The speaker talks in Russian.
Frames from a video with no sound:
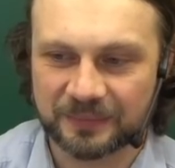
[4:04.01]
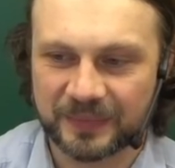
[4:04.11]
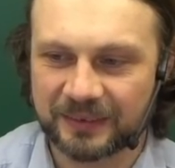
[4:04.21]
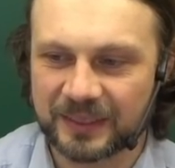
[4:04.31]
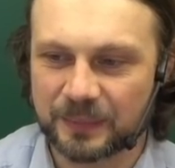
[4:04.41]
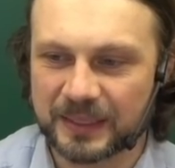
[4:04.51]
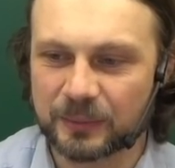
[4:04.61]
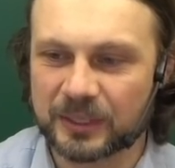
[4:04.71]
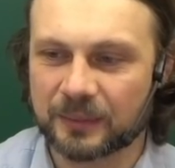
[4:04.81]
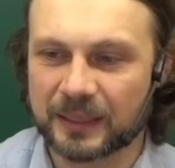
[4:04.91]
Давайте
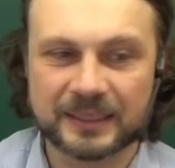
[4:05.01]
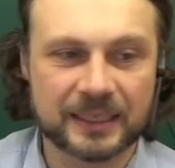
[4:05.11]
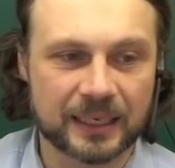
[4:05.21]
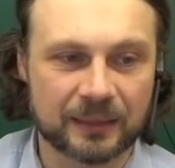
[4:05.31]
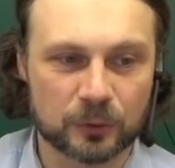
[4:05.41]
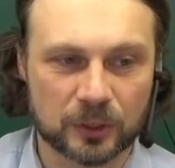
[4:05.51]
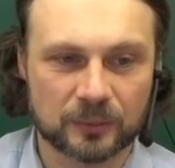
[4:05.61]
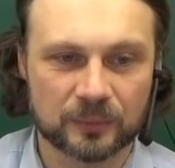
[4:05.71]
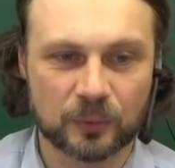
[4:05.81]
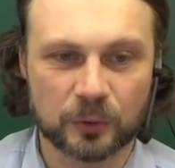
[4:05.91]
посмотрим отдельно. Вот он,
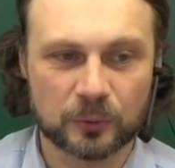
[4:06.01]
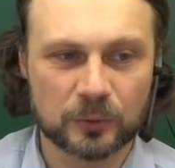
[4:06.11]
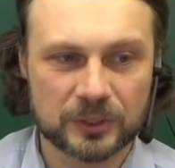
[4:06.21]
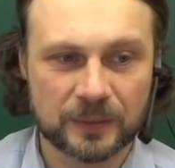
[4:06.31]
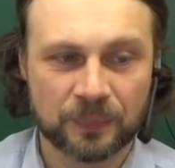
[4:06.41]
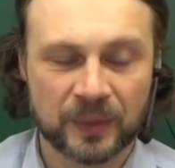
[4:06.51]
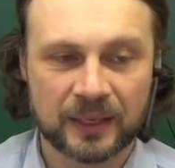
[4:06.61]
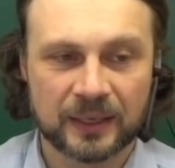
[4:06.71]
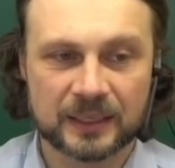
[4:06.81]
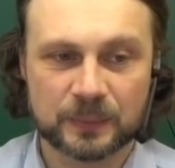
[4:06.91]
мой курс.
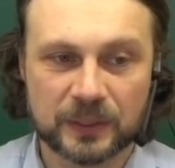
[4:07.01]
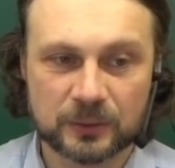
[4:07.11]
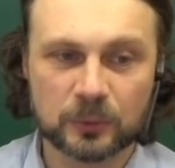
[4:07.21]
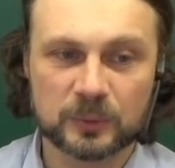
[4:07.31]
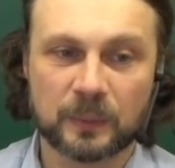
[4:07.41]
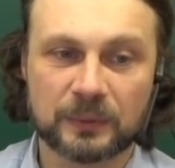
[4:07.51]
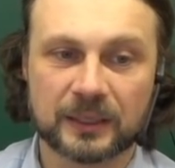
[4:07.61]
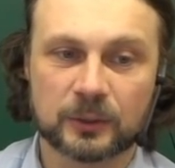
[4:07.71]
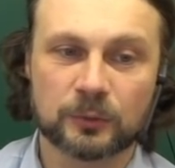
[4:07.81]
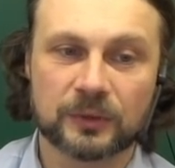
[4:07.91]
Экспресс-курс по
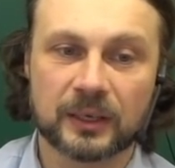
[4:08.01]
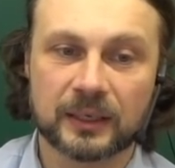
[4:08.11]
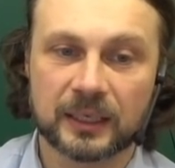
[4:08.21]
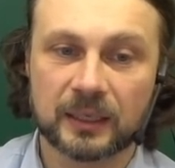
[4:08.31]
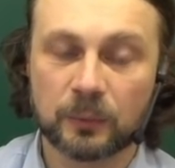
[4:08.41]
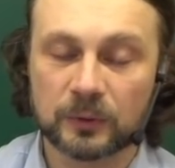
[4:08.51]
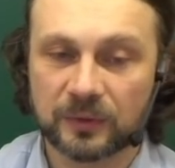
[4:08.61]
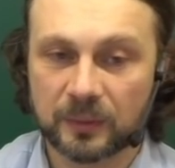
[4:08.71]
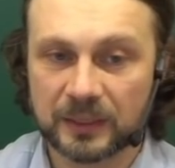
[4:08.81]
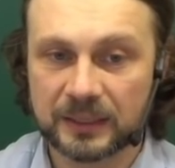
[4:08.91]
подготовке к ЕГЭ по
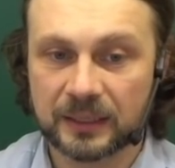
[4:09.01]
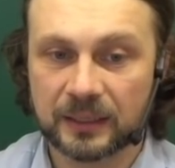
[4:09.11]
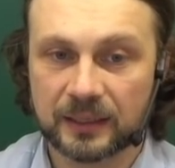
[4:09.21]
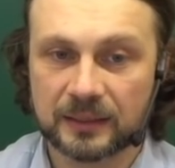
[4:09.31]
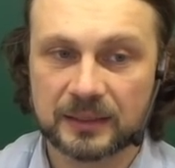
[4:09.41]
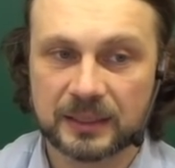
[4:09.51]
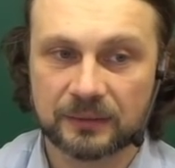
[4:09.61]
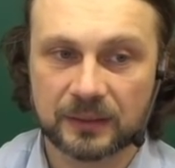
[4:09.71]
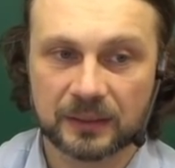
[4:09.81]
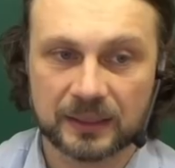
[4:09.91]
информатике для 11
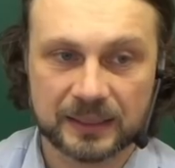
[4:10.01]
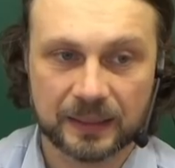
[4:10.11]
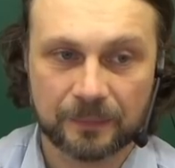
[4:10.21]
класса.